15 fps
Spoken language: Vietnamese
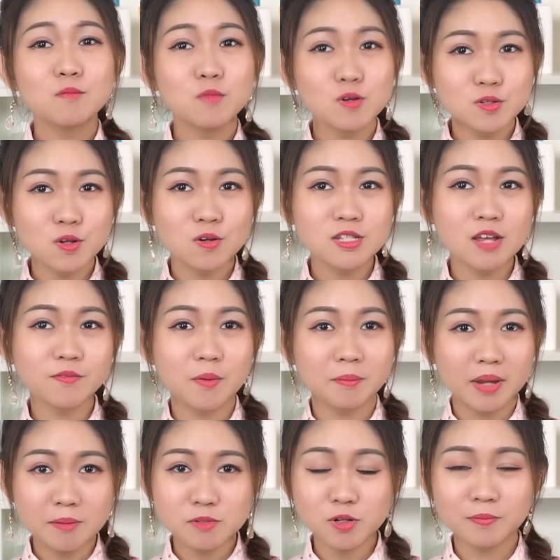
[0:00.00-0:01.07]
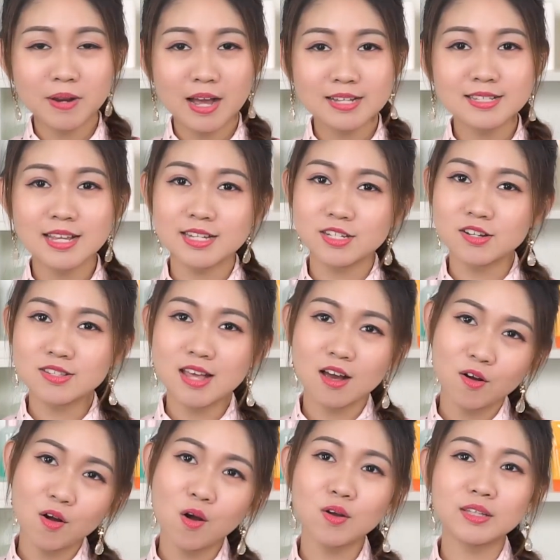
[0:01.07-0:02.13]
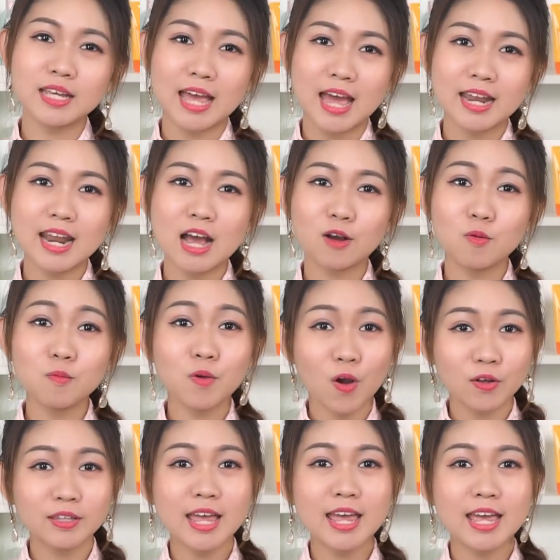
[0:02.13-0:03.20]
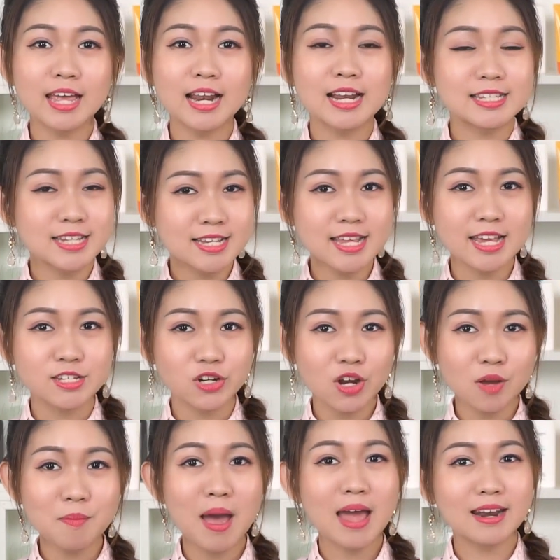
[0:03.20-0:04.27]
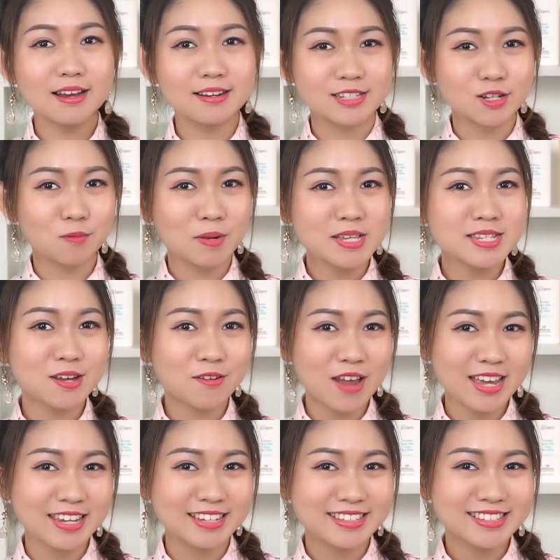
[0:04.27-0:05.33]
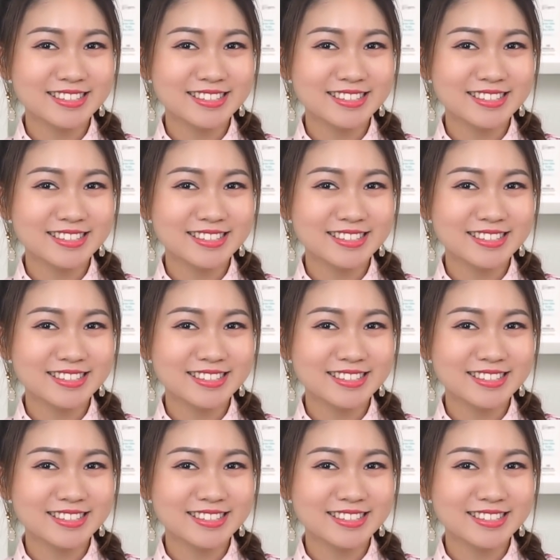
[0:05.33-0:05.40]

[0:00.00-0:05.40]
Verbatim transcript: Một số sản phẩm kem chống nắng dành cho da khô thì Hana cũng có thể là chia sẻ cho các bạn ở trong list sau đây.